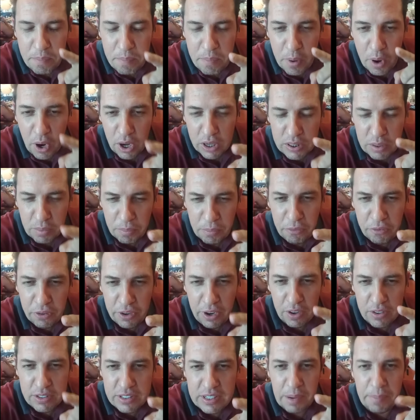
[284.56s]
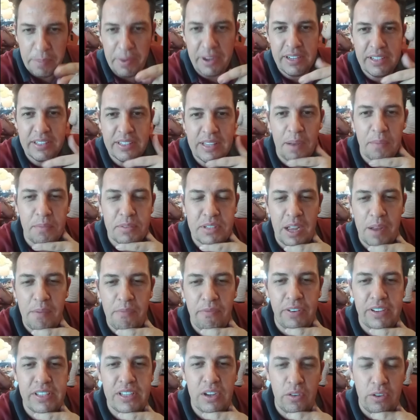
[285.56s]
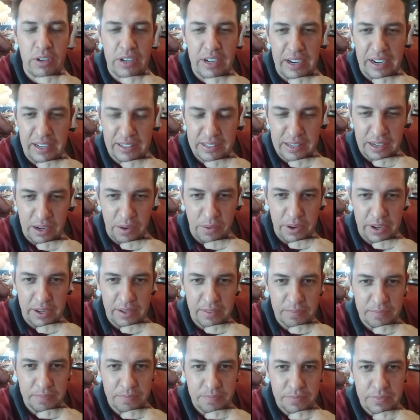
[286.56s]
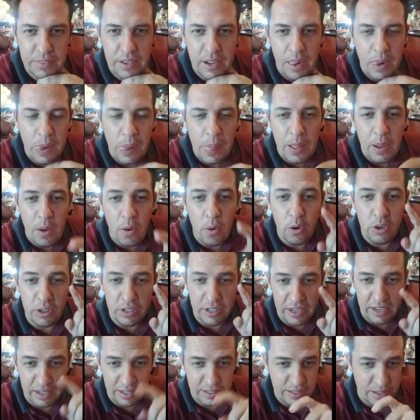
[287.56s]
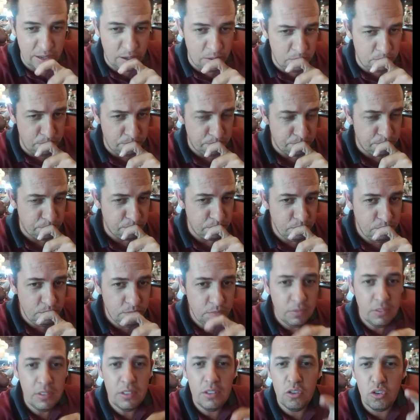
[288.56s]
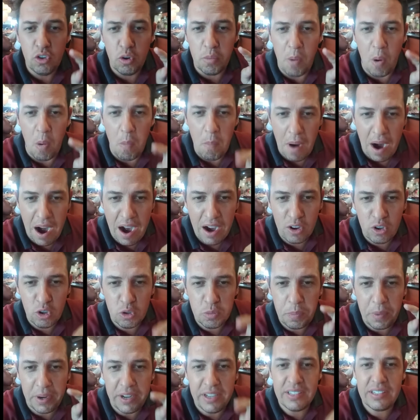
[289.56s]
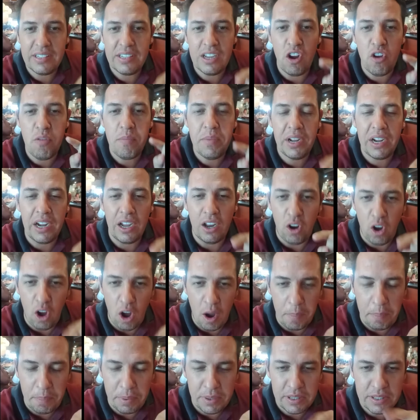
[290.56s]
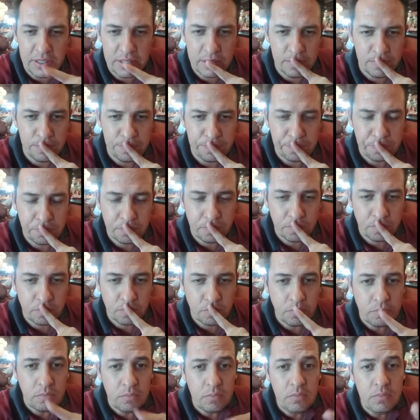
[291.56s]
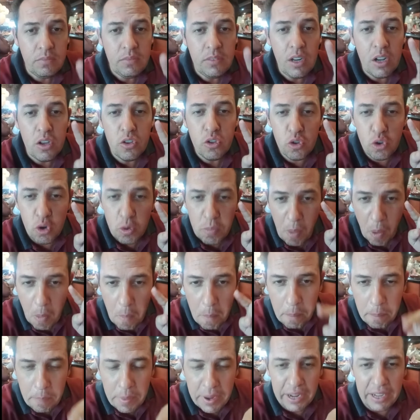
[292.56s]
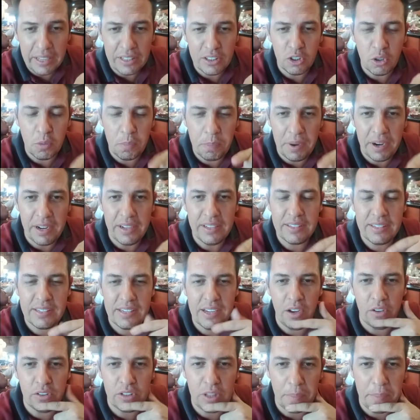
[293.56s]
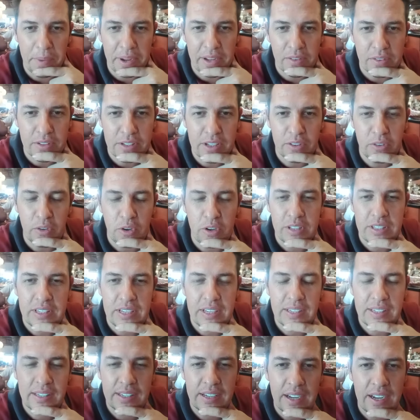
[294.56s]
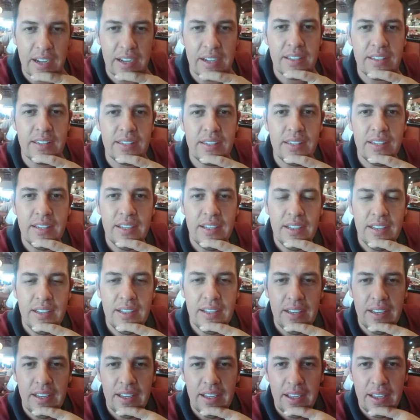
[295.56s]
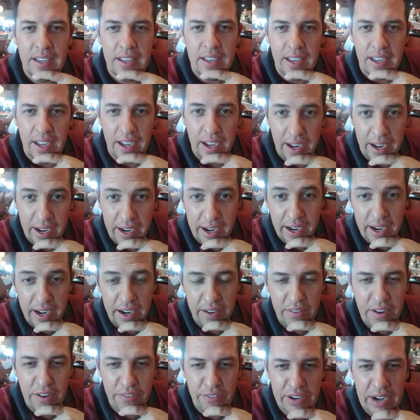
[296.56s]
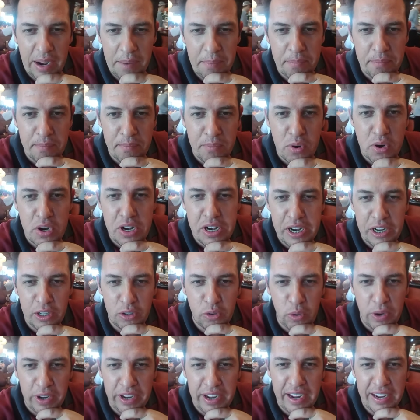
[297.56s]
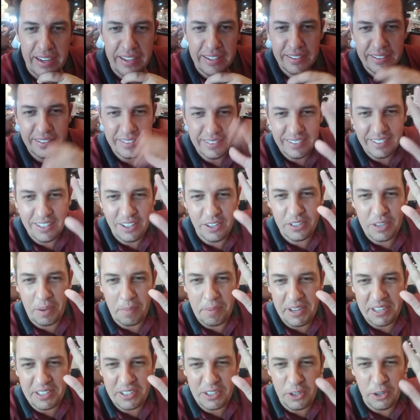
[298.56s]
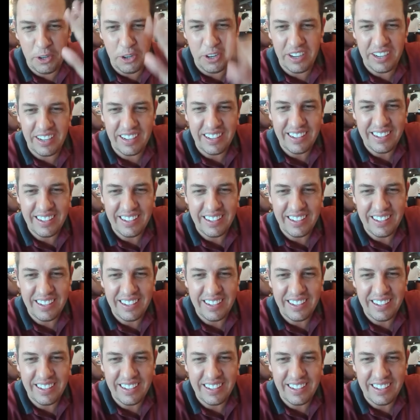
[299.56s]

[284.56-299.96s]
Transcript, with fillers: Próximo final de semana estamos aí para fazer a ordenação, hein? Ordenação do irmão Marcos para Ancião em Miguelópolis, do irmão Pedro para Ancião também no setor 16. E vai ficar bonito aí, hein? Deus abençoe!